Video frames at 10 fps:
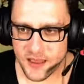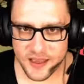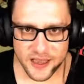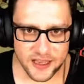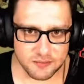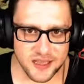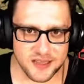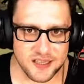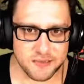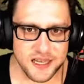Evet
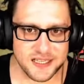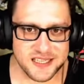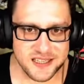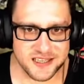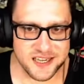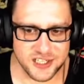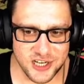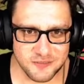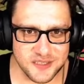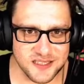belediye binasını
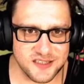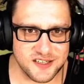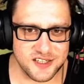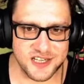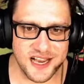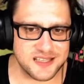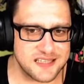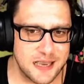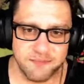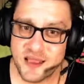indirecek misiniz rica
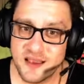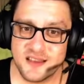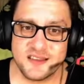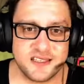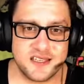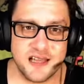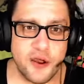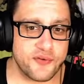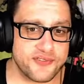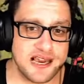etsem? Yetilere
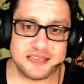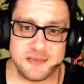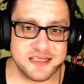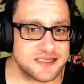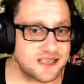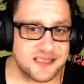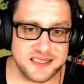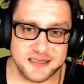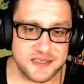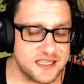öfke atmazsan
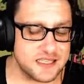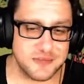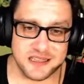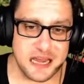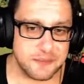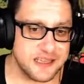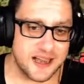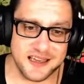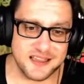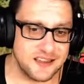yeti, yetimitler
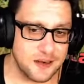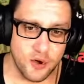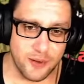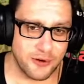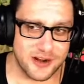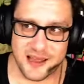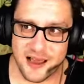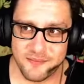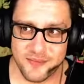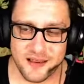binayı indirmiyor bu
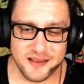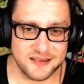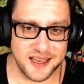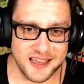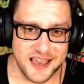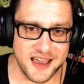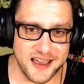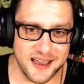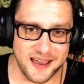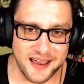arada.
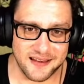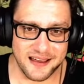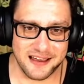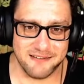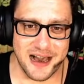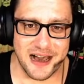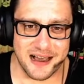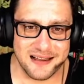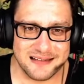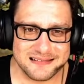HGHH. Eyvah!
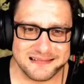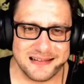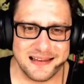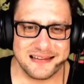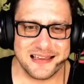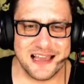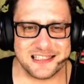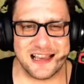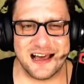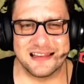
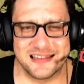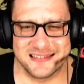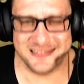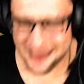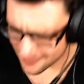Geç kaldın ya.